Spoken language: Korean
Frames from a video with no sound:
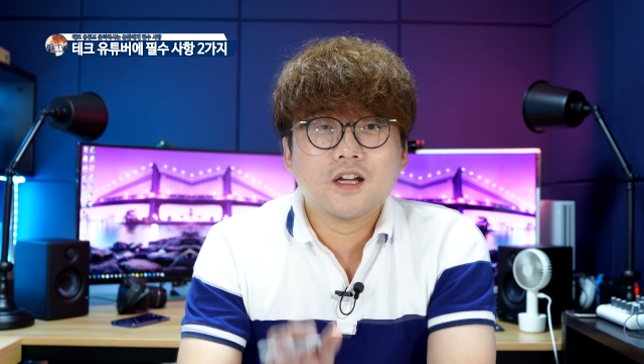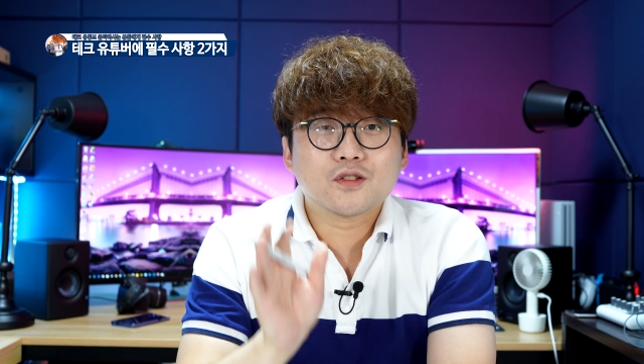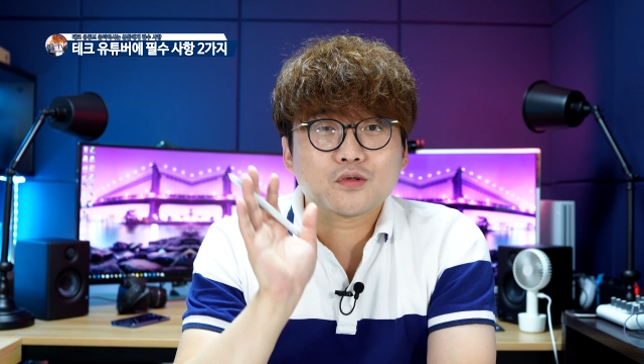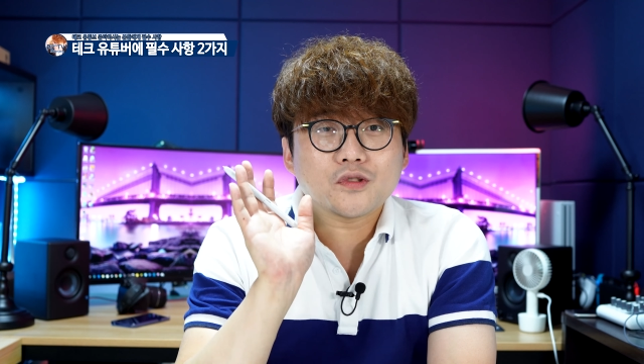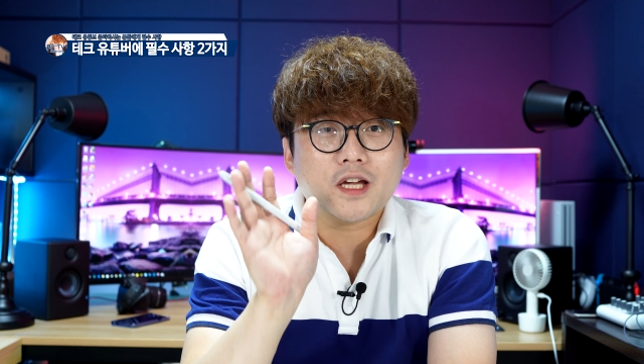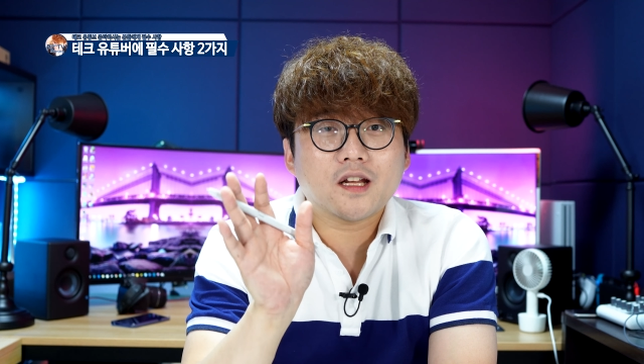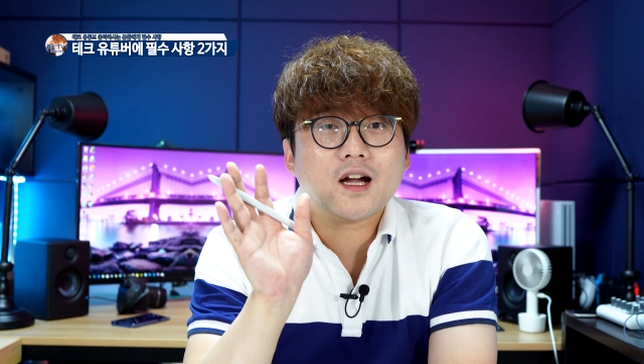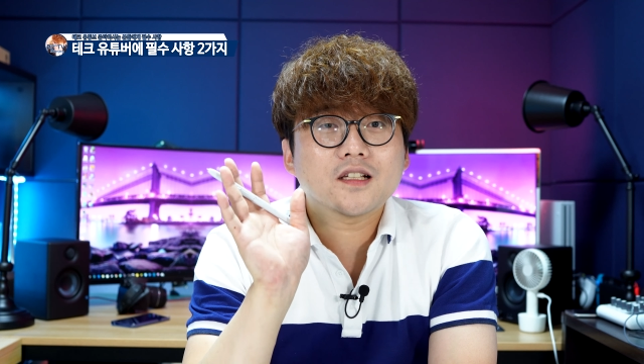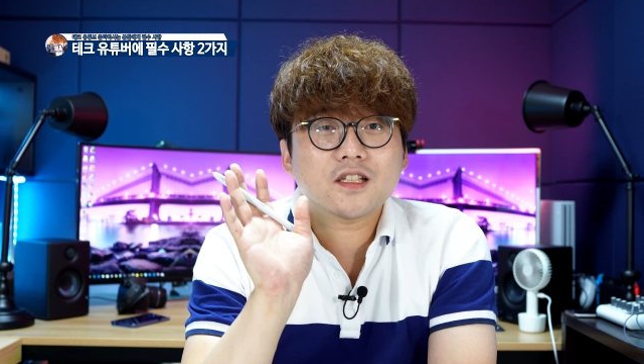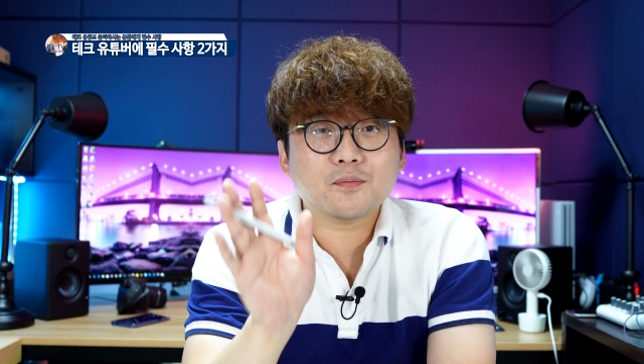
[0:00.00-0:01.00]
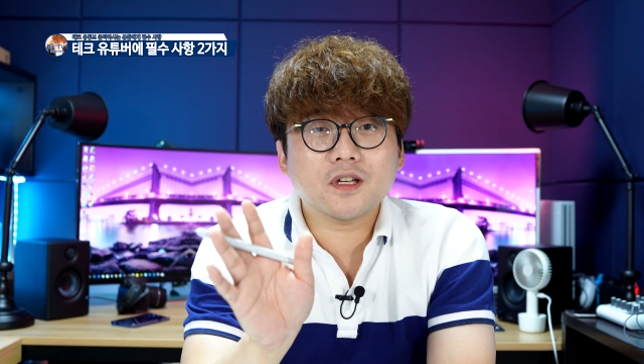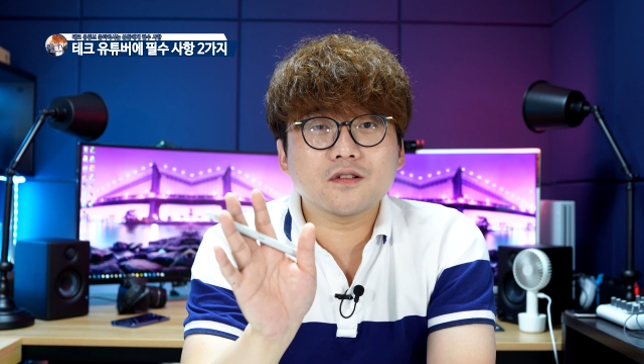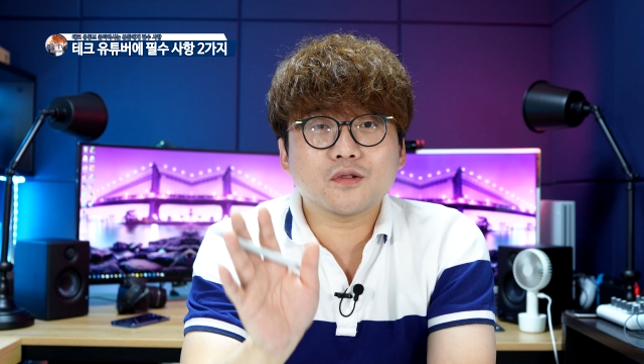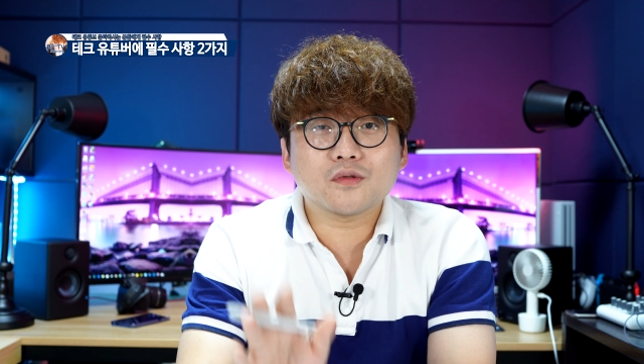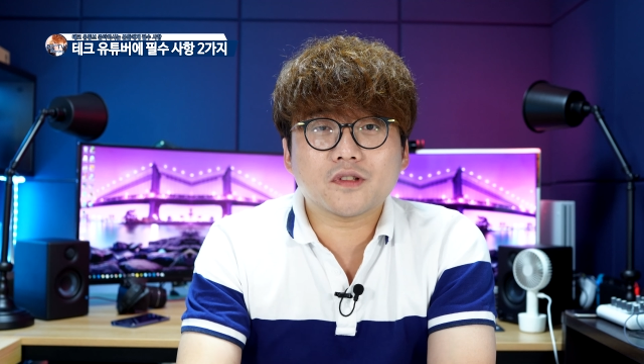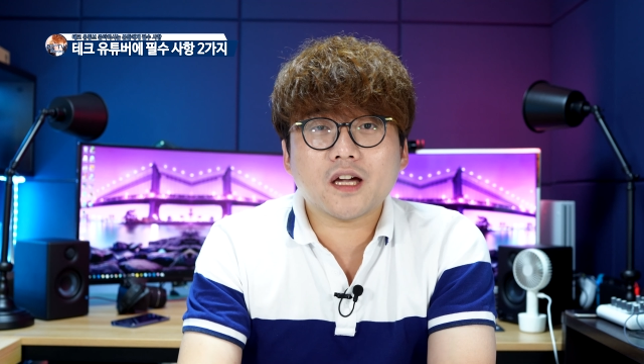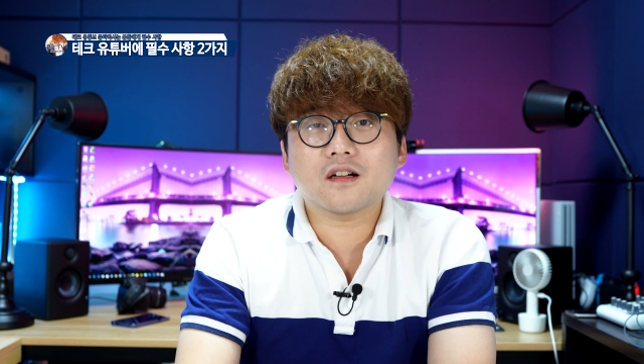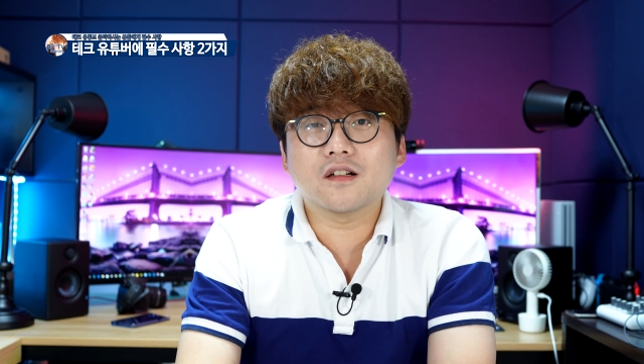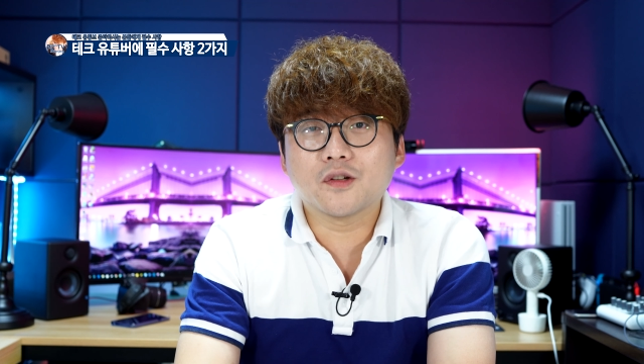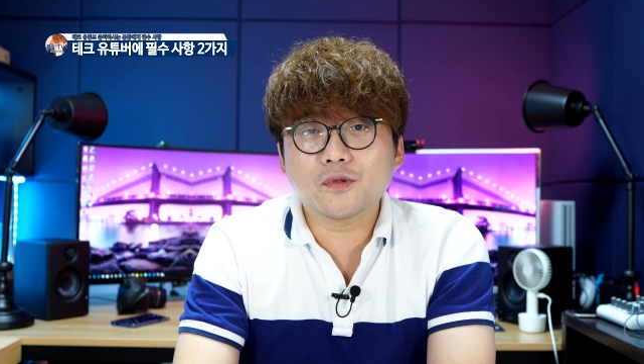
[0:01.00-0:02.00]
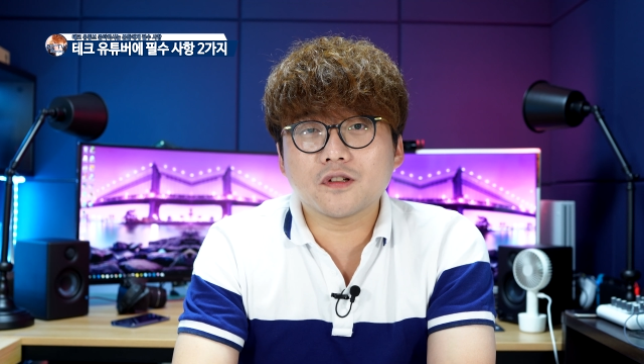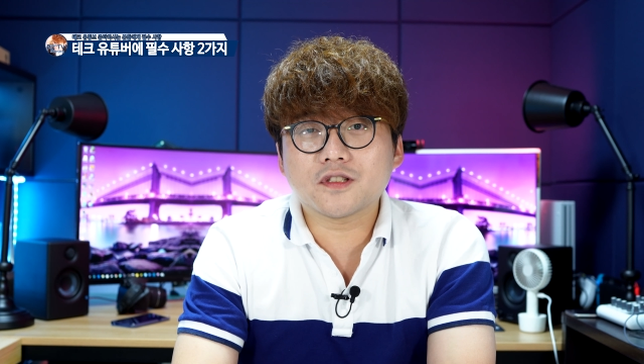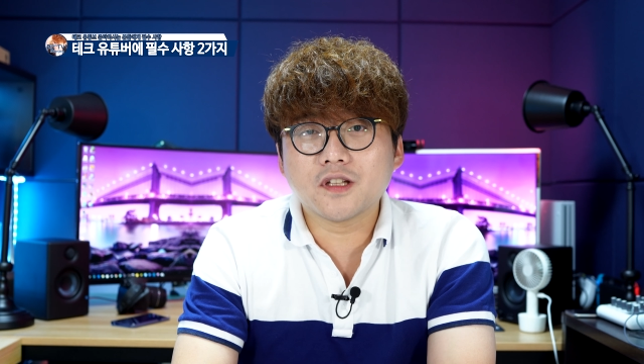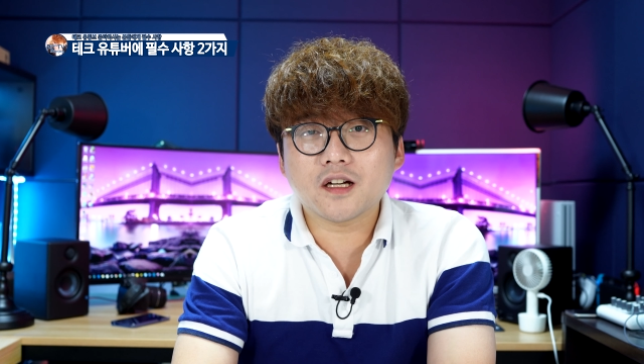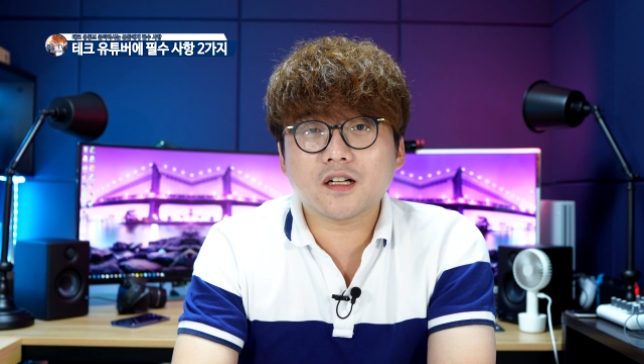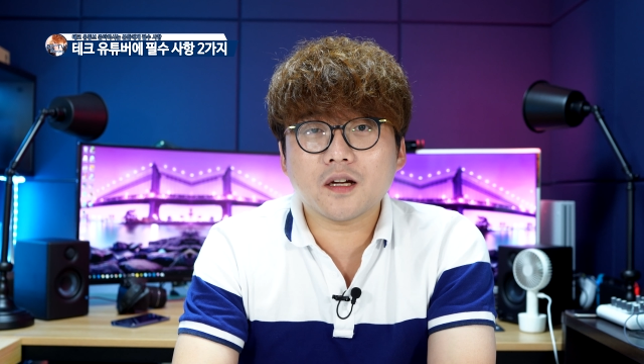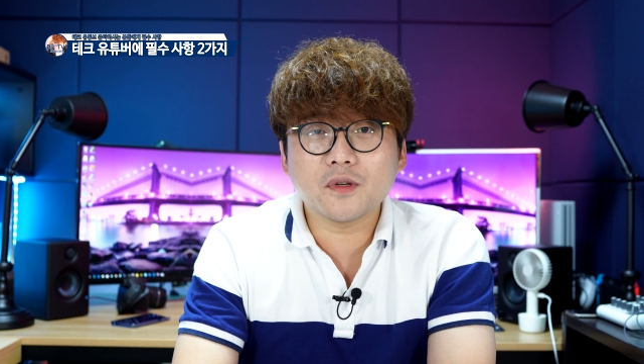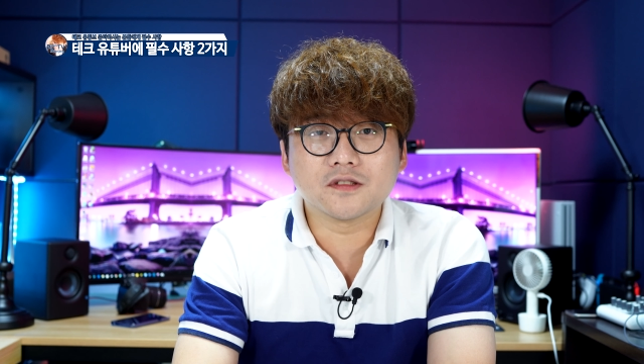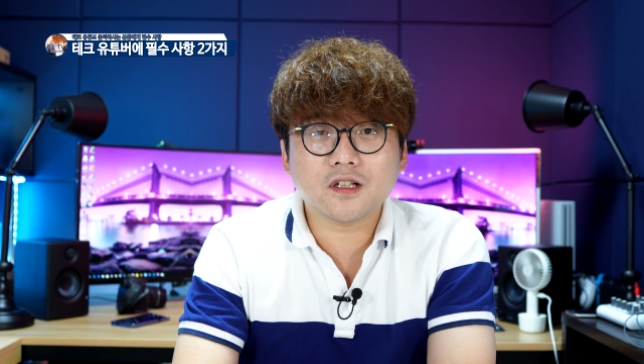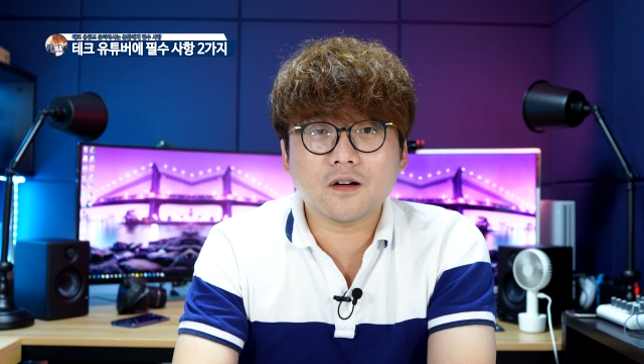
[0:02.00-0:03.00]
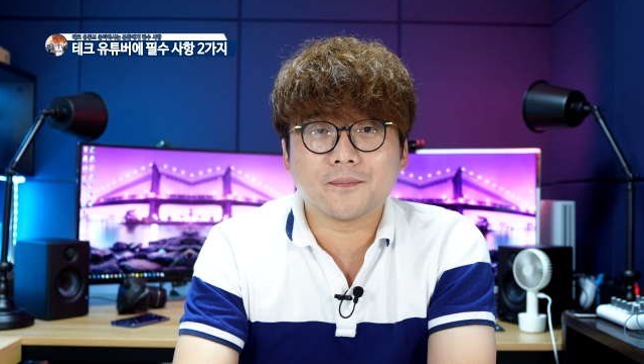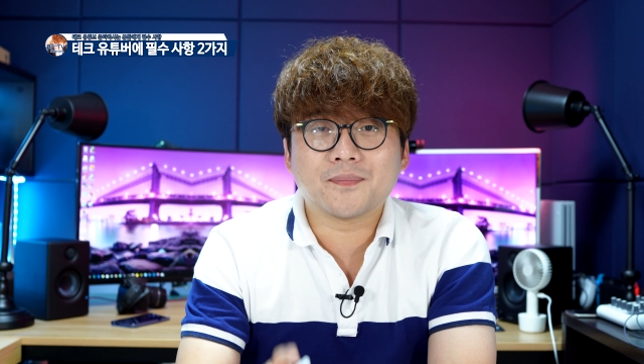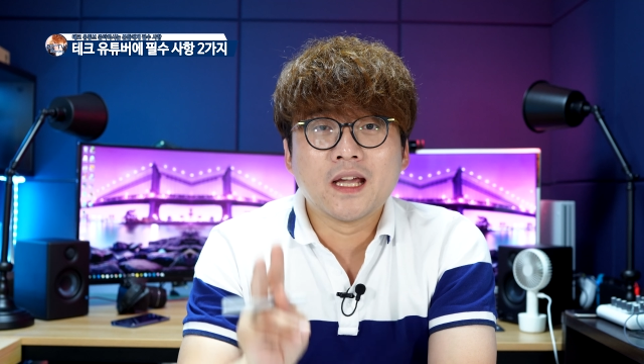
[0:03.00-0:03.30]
저도 대략 한 십 개월 정도 테크 리뷰를 진행을 하면서